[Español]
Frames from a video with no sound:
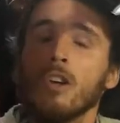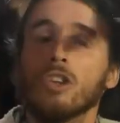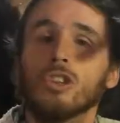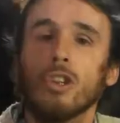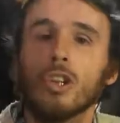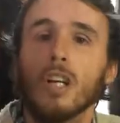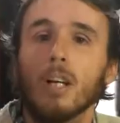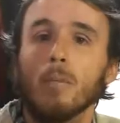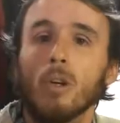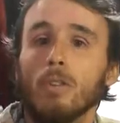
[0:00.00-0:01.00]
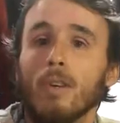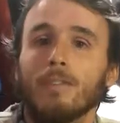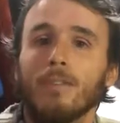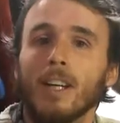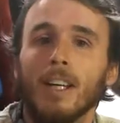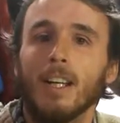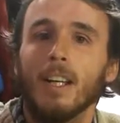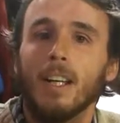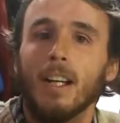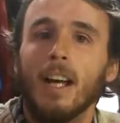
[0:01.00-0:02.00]
Nosotros creemos
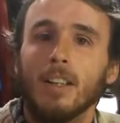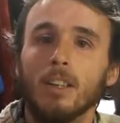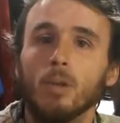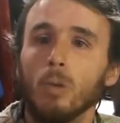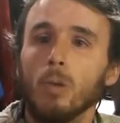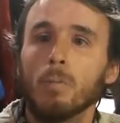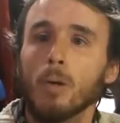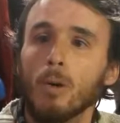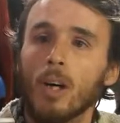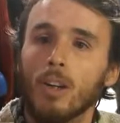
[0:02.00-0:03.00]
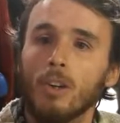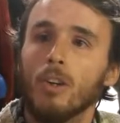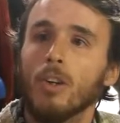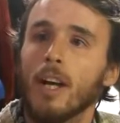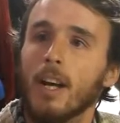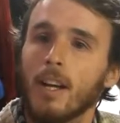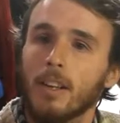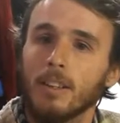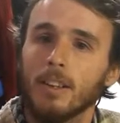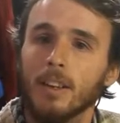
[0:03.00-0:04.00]
fue la actitud provocadora
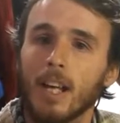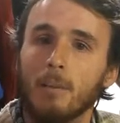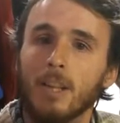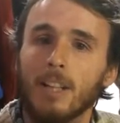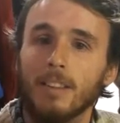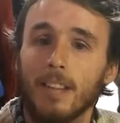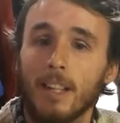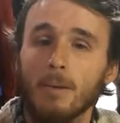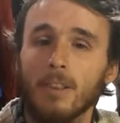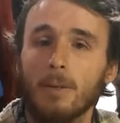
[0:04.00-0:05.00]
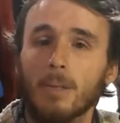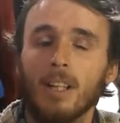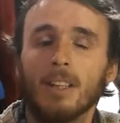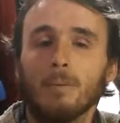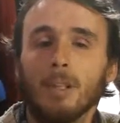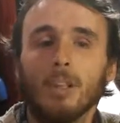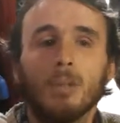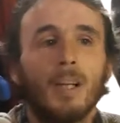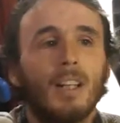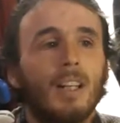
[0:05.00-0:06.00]
y de amedrentamiento
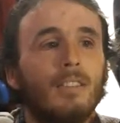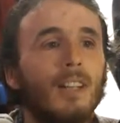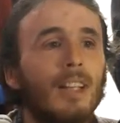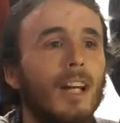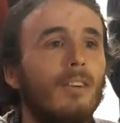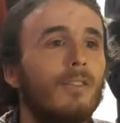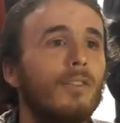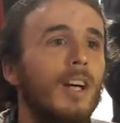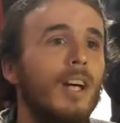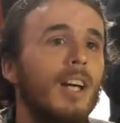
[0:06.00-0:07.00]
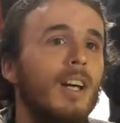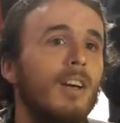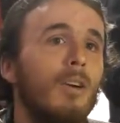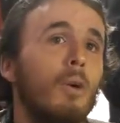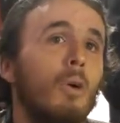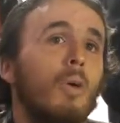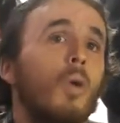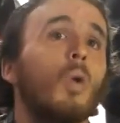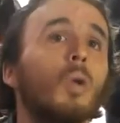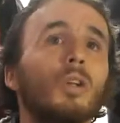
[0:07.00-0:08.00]
de parte del fiscal fue
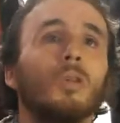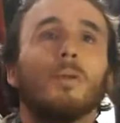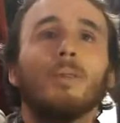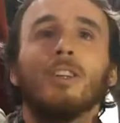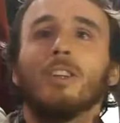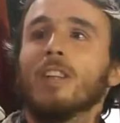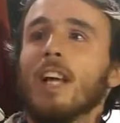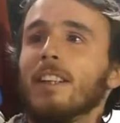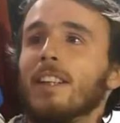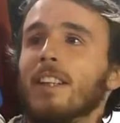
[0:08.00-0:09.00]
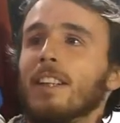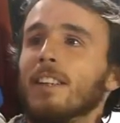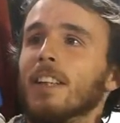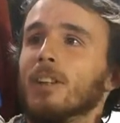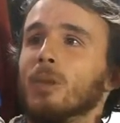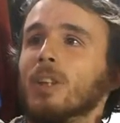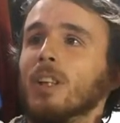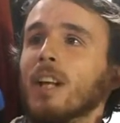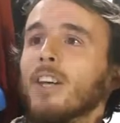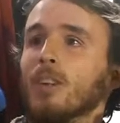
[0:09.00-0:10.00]
justo momentos antes de que
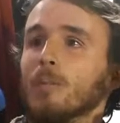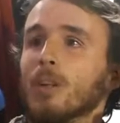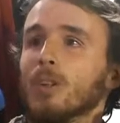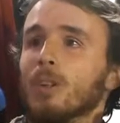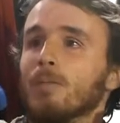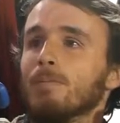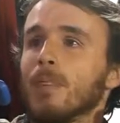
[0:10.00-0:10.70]
sucediera lo que pasó.